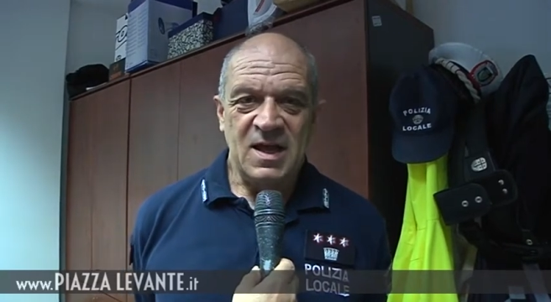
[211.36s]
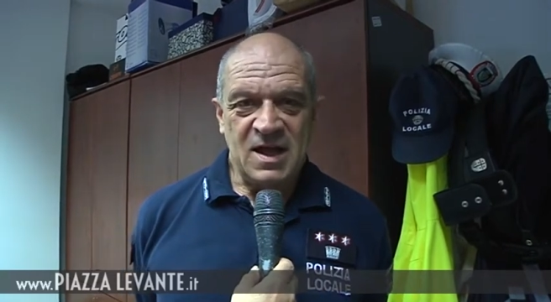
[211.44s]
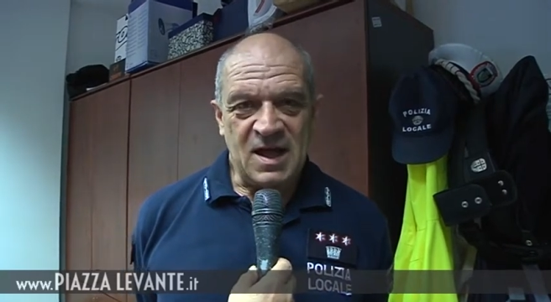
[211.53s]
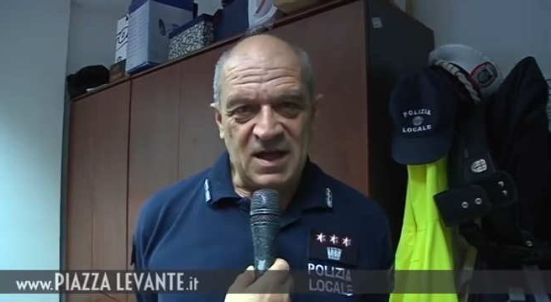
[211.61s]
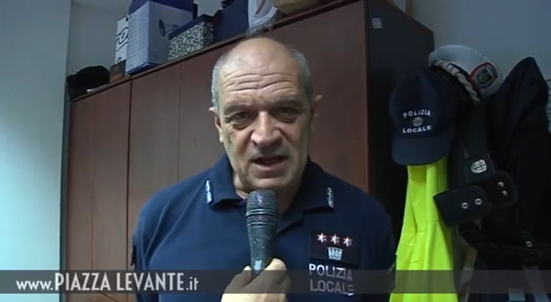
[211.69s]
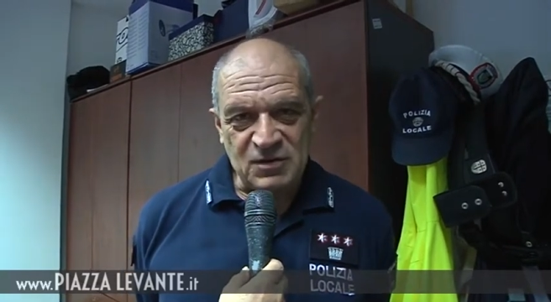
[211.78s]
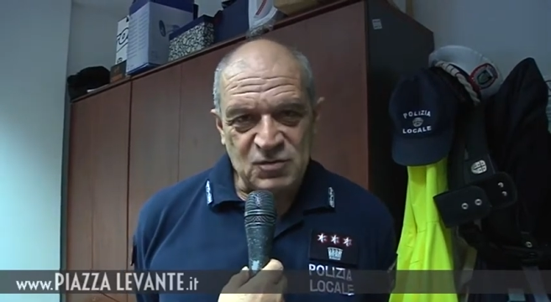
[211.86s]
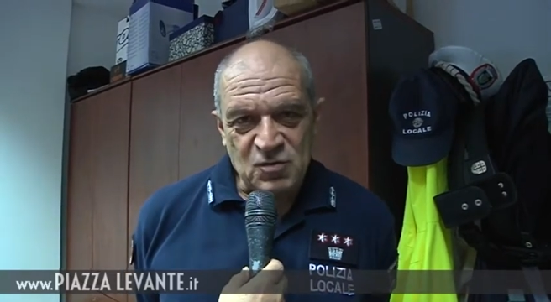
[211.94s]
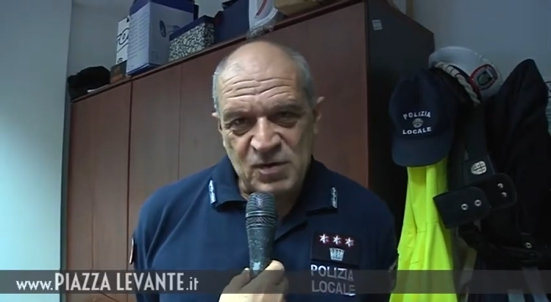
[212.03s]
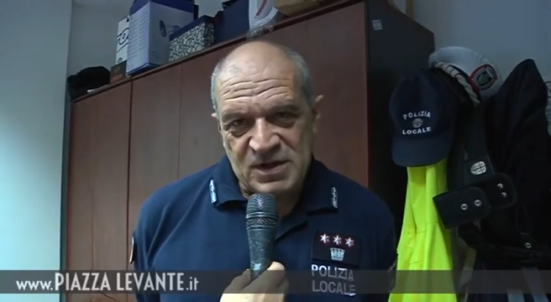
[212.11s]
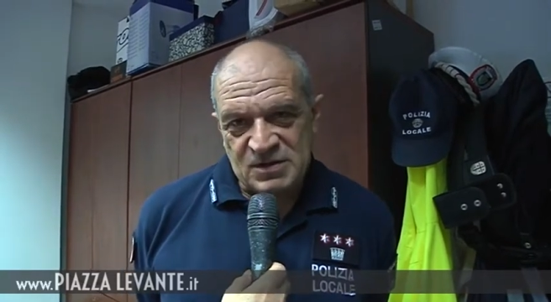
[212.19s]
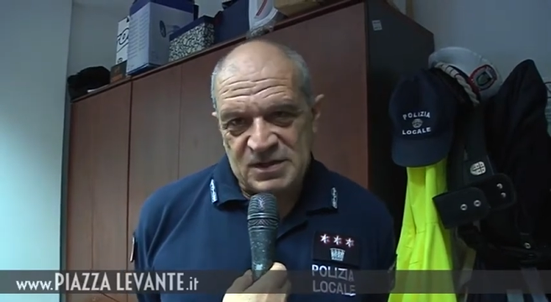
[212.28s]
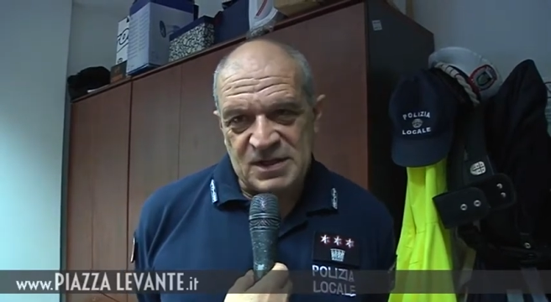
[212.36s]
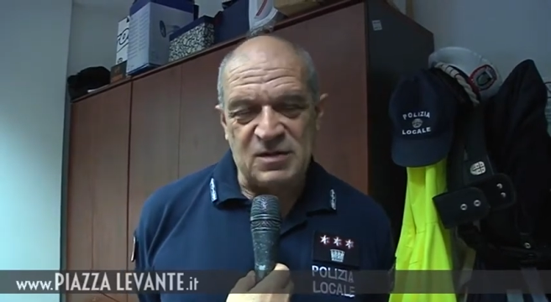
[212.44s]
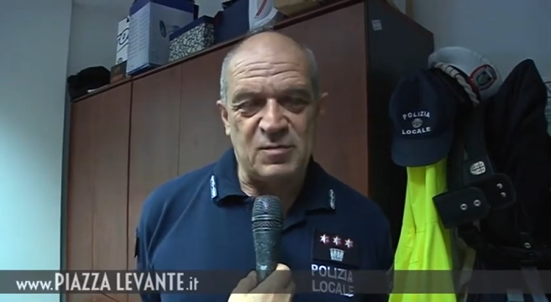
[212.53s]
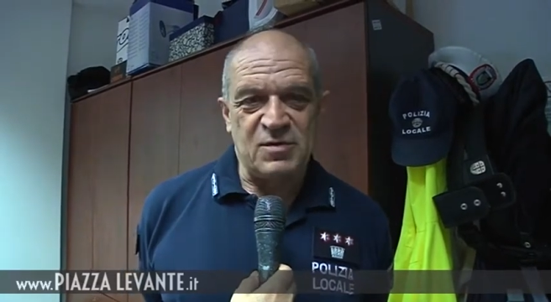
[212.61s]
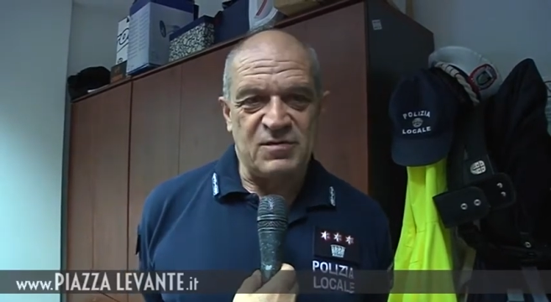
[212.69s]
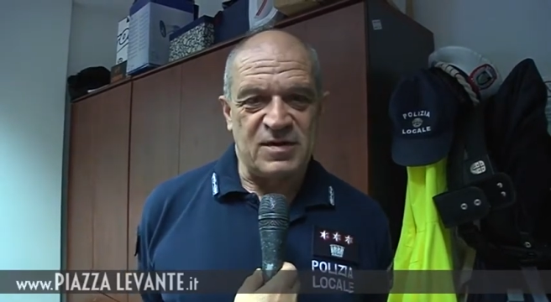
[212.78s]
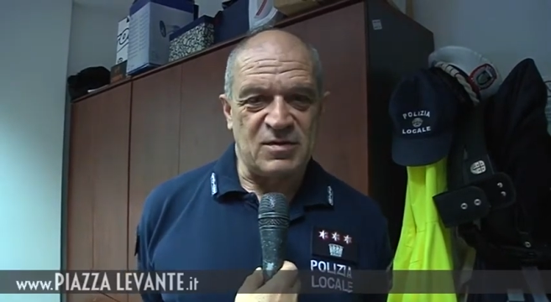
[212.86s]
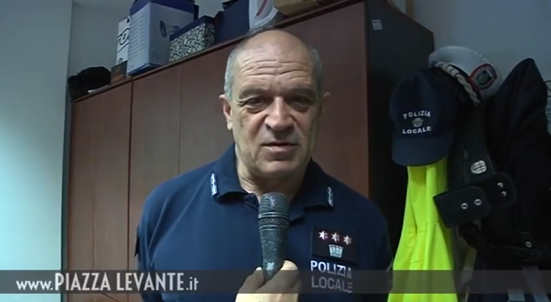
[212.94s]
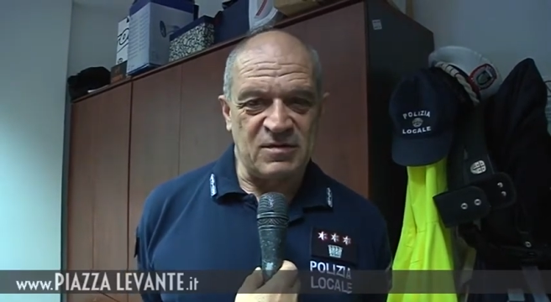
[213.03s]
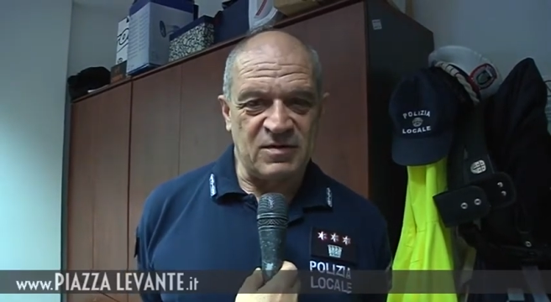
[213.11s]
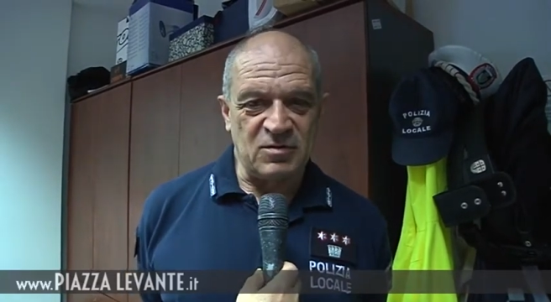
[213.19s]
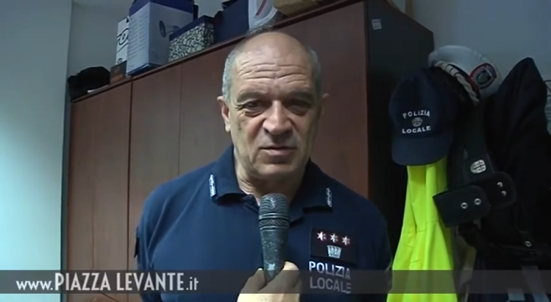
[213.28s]
anche su questo è stata un po' fatta una
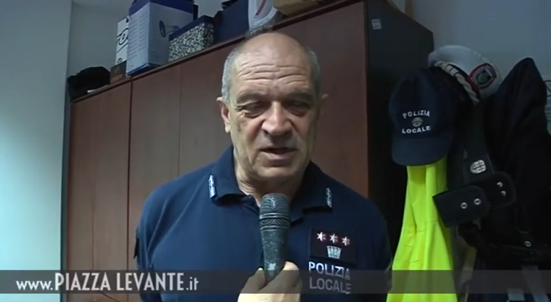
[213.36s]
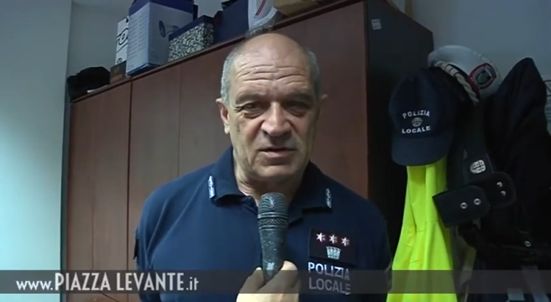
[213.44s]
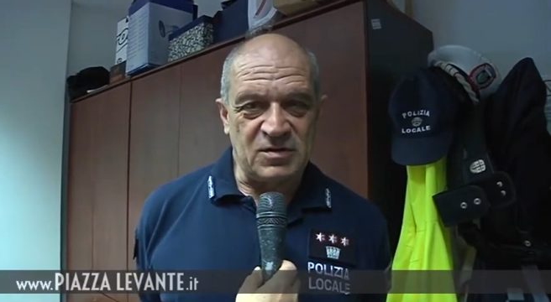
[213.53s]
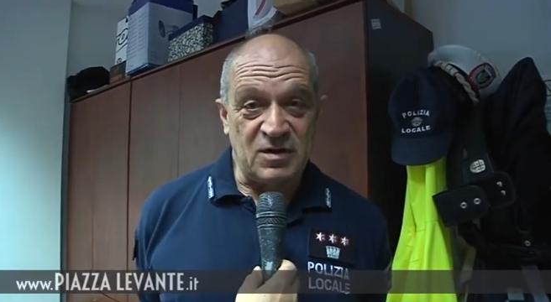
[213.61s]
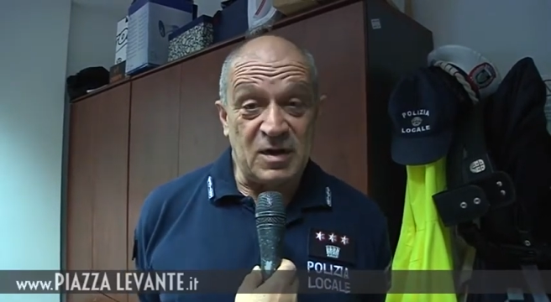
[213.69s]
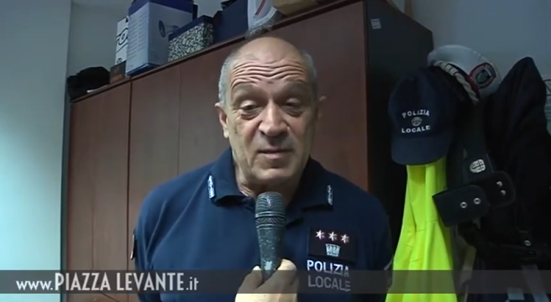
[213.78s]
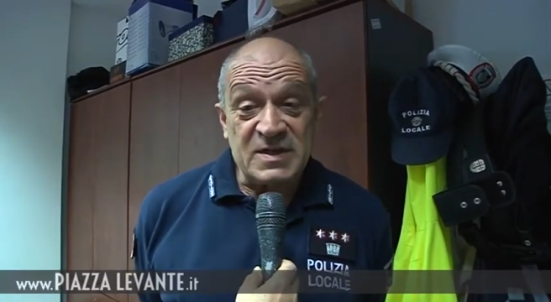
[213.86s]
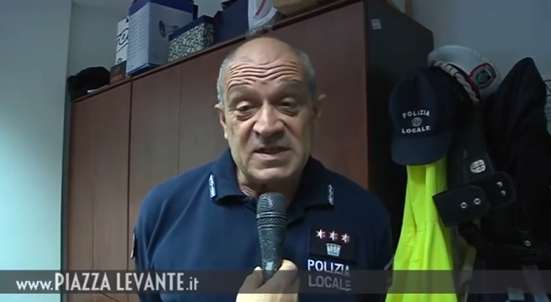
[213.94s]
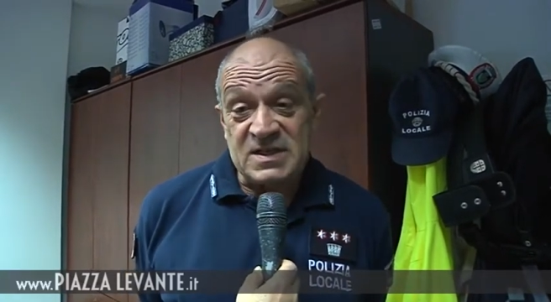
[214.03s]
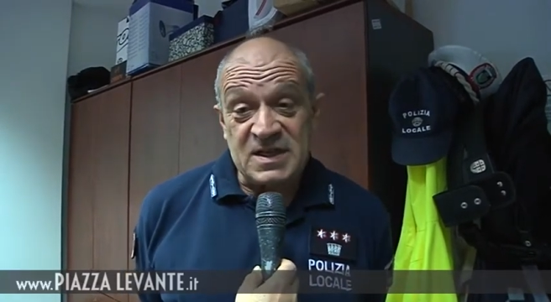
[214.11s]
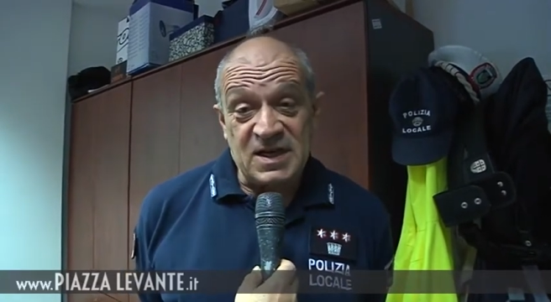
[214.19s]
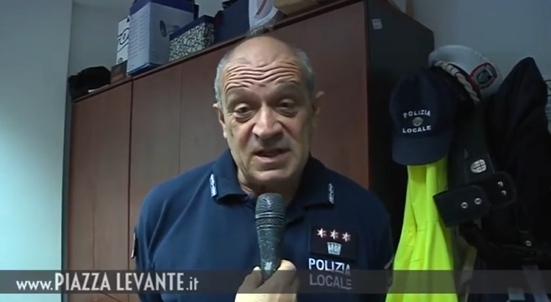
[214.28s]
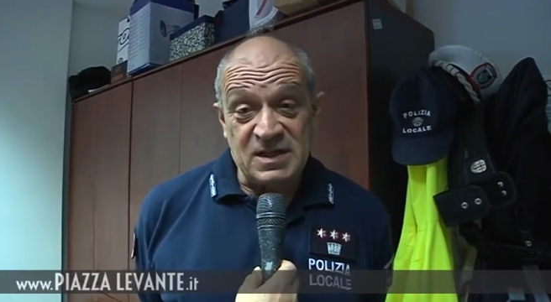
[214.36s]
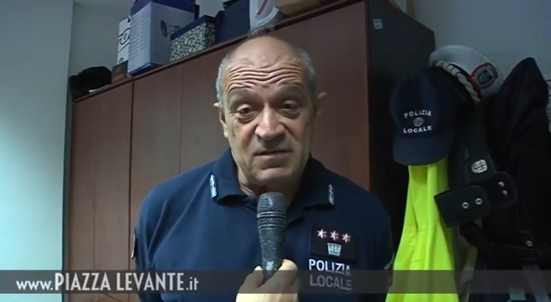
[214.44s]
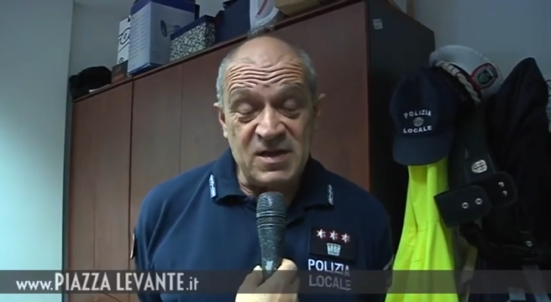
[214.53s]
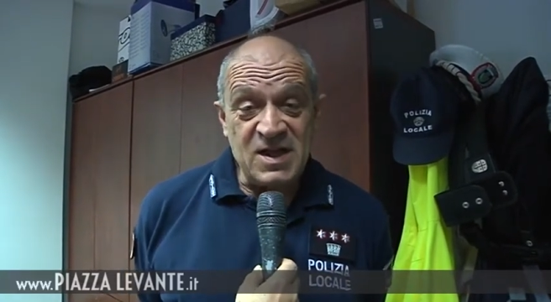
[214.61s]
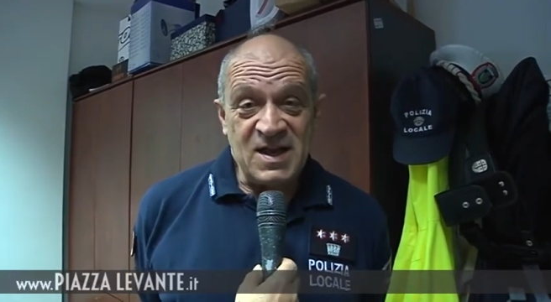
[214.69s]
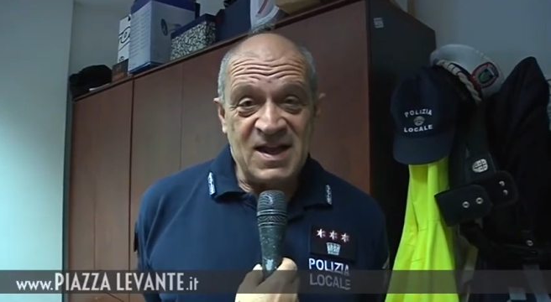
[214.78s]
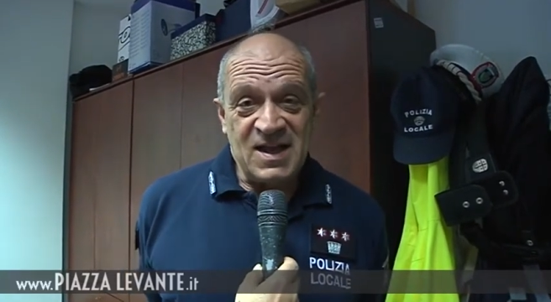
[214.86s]
valutazione i mezzi alternativi